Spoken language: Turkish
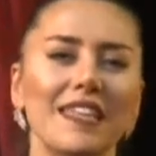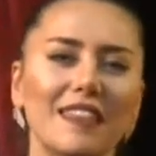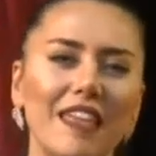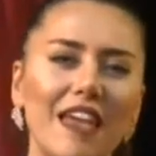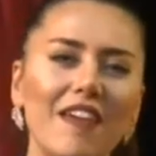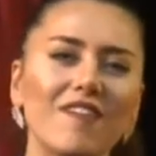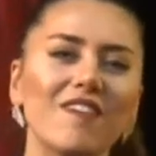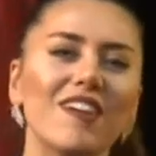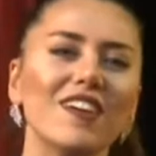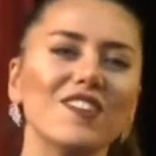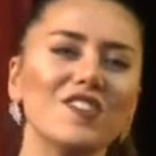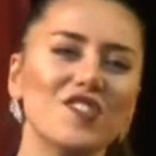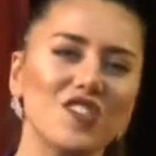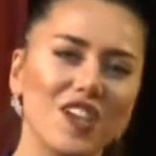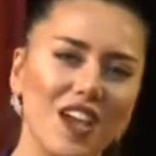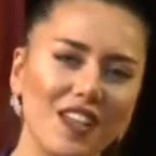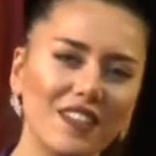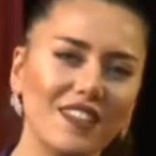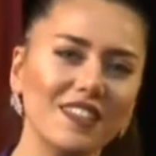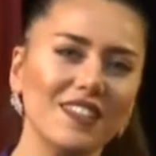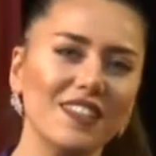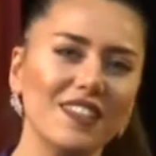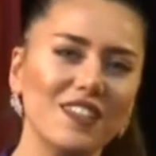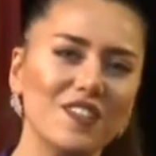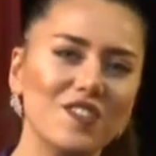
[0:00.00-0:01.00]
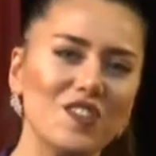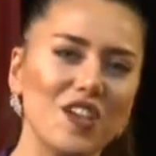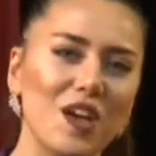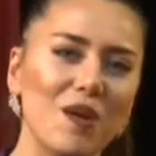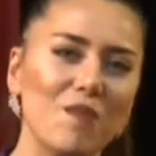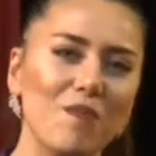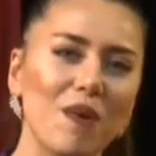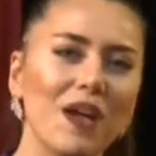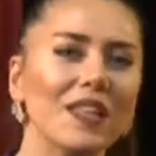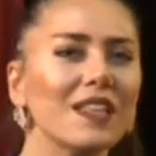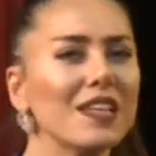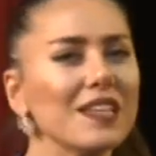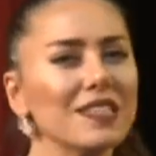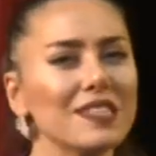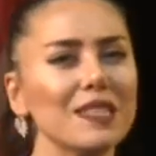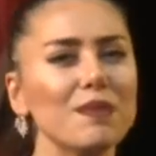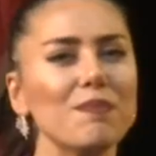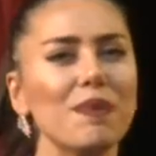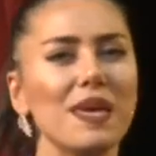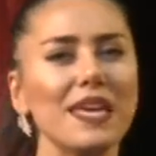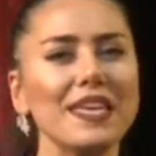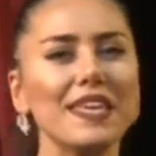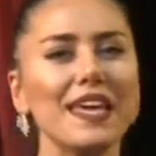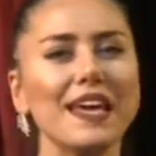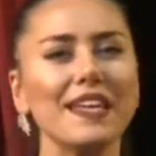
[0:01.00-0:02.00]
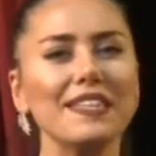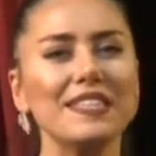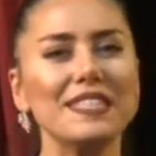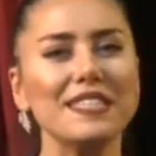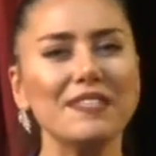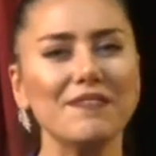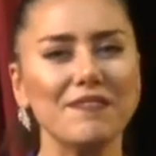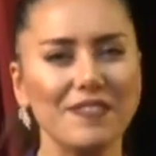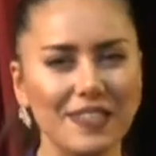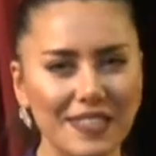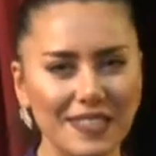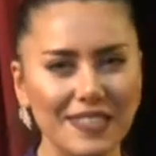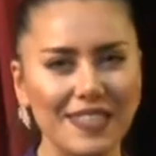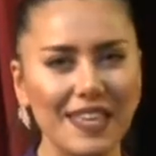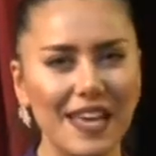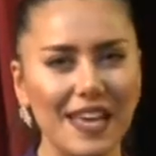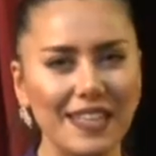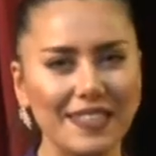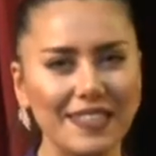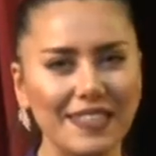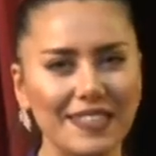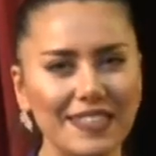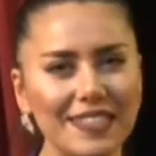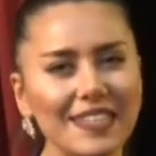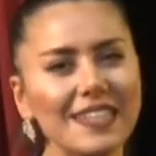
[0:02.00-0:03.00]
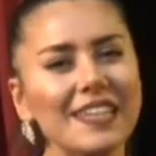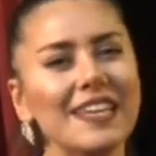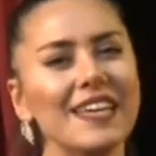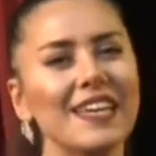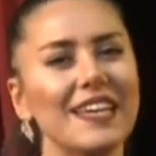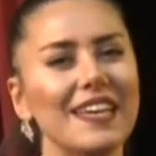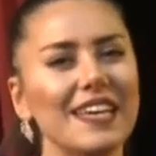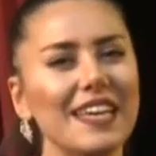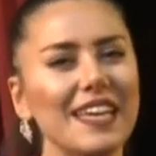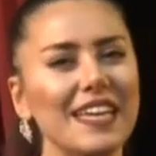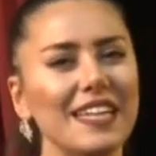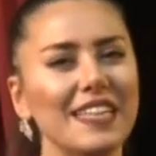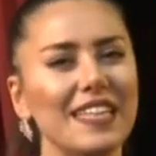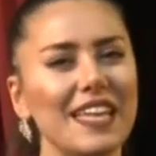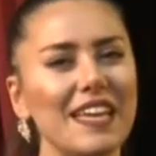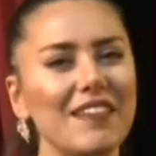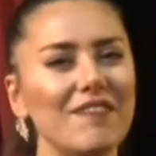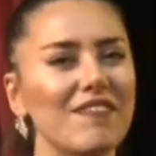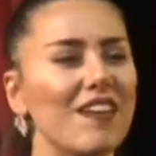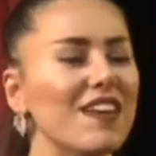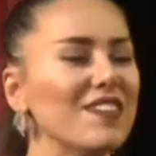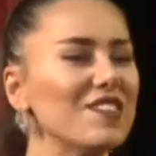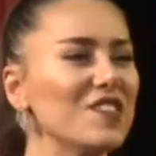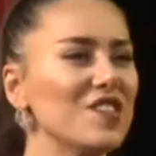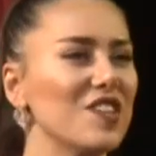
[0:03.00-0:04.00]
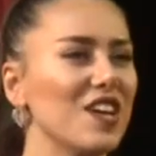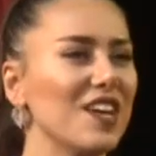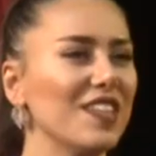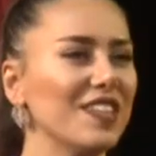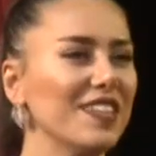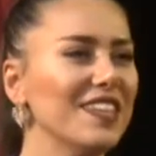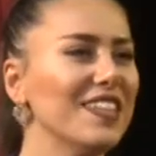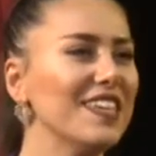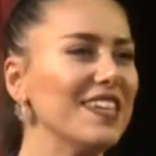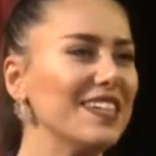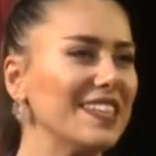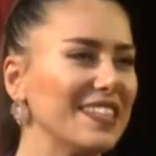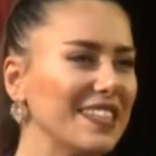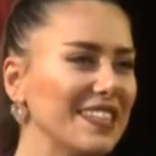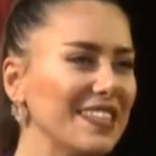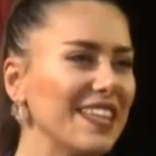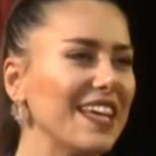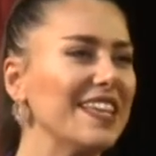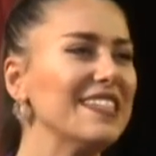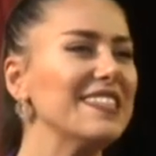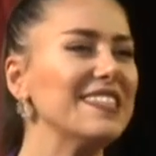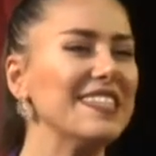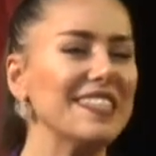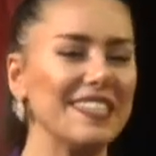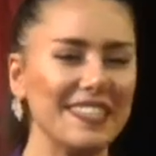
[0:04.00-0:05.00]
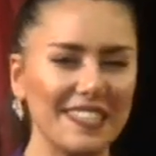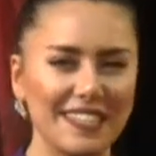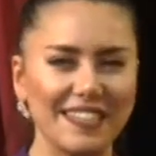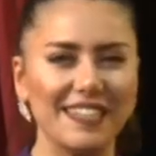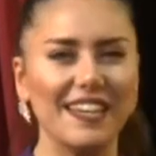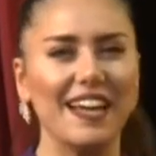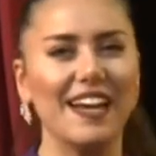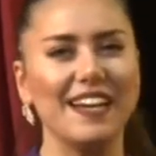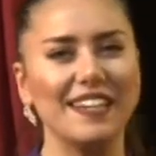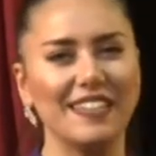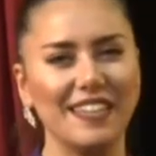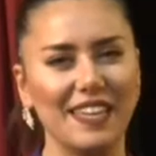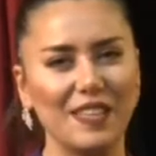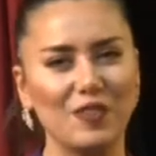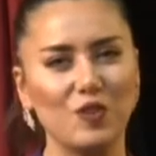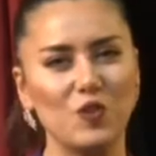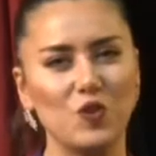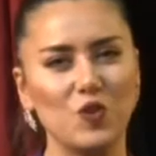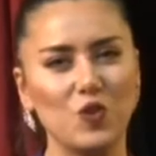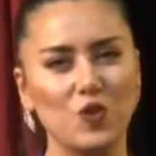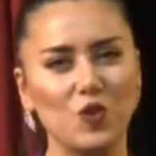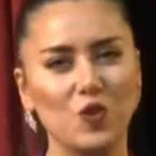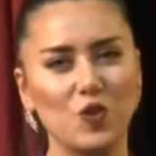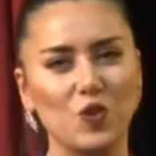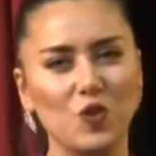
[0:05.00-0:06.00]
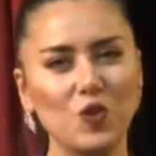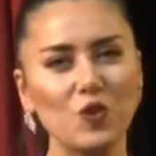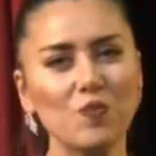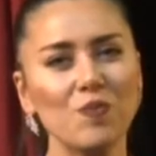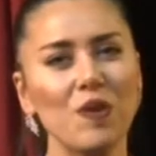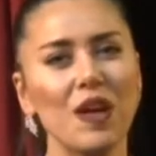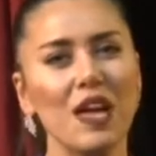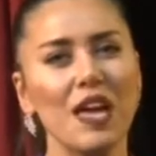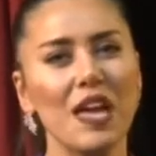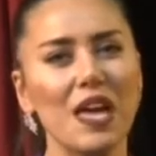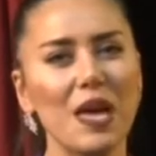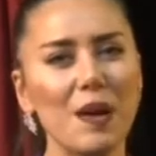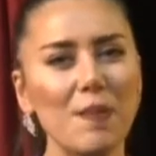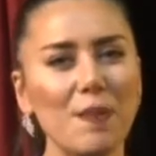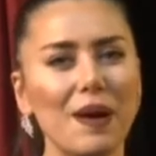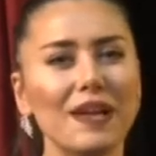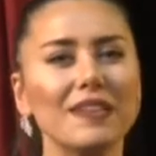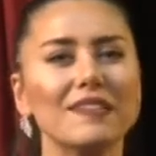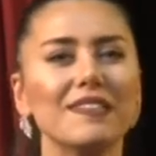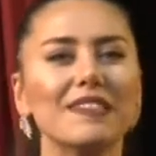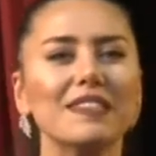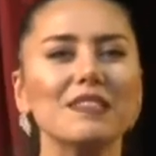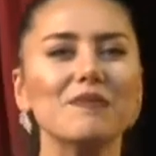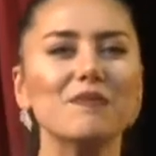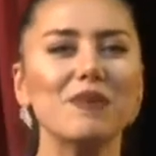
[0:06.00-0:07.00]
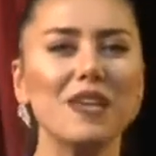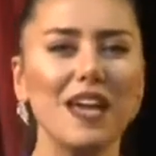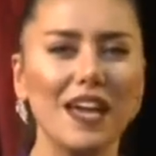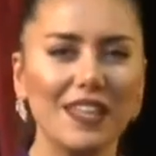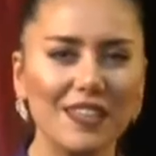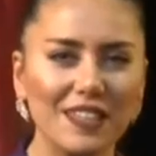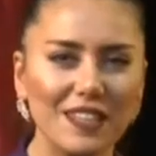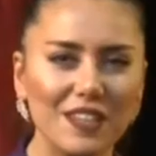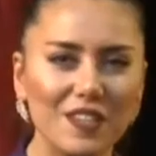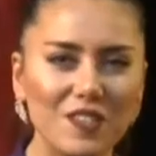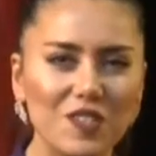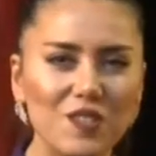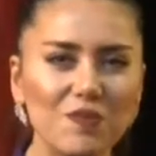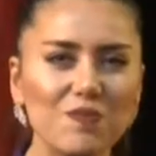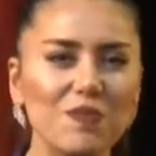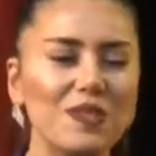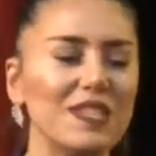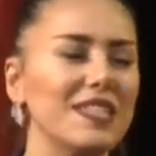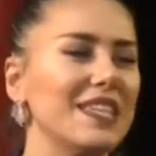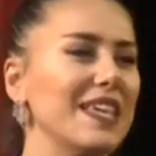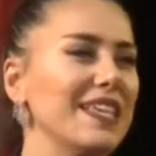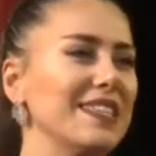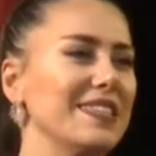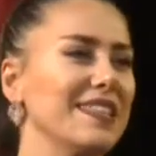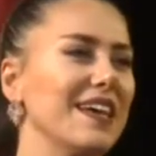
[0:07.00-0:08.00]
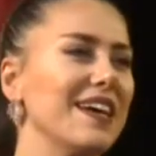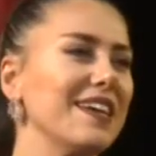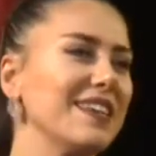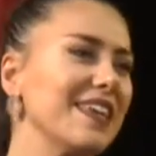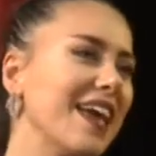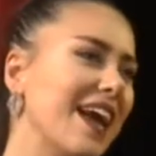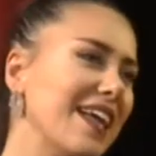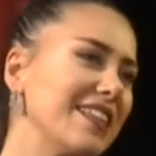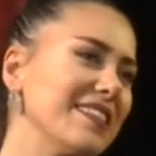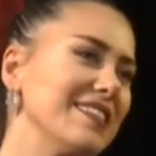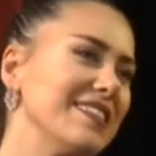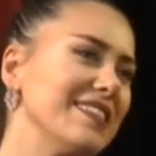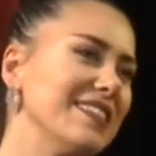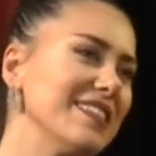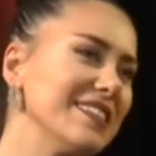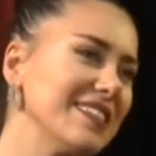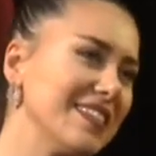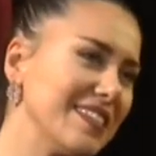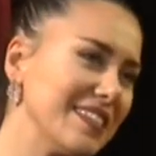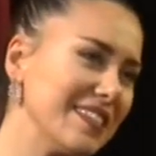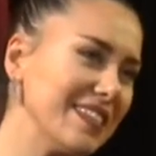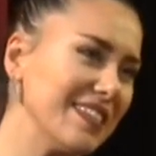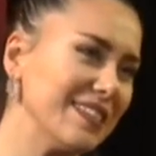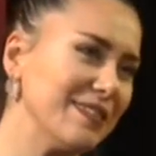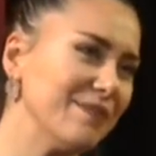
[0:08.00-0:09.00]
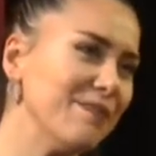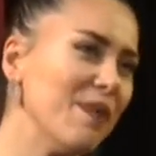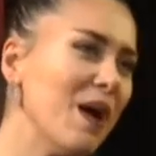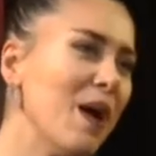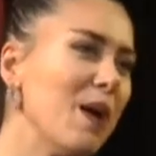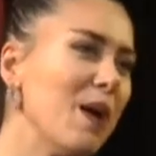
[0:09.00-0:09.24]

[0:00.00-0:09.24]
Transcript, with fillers: Devran Şanlı diyeceğim ben. Aslında Beykent TV izleyenleri e, Devran Şanlı'yı yakından tanırlar diye düşünüyorum. Hemen tanımayanlar için bir kez daha kendisini tanıyalım.